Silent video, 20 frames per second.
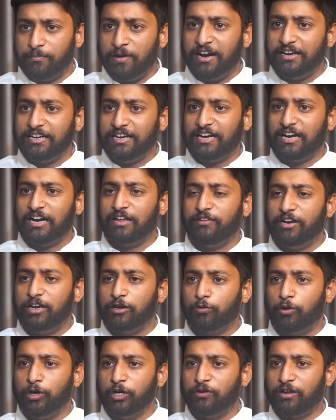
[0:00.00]

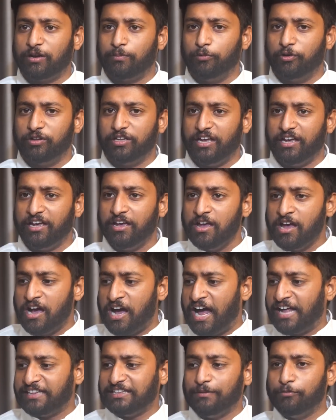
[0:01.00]
மாநிலங்களவையில் கொண்டு வரும்போது
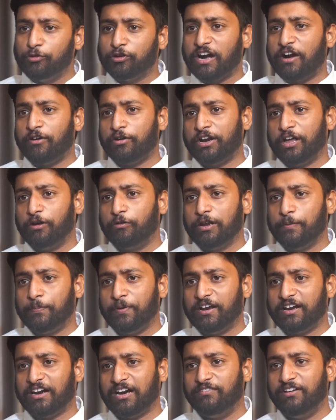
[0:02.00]
அதிமுகவினுடைய
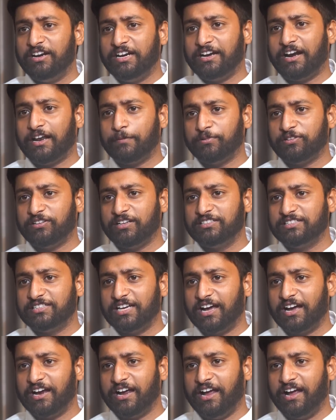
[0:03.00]
உறுப்பினர்கள் வெளிநடப்பு
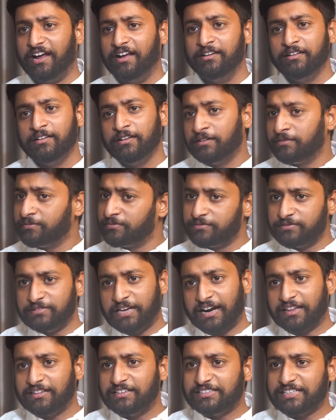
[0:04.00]
செஞ்சுட்டாங்க
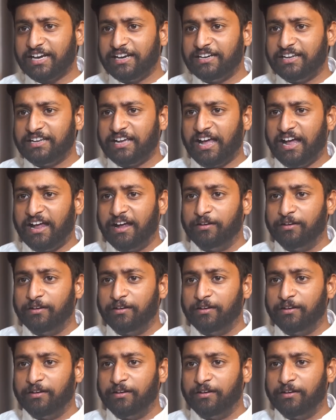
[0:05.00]
நடந்துச்சா இல்லையா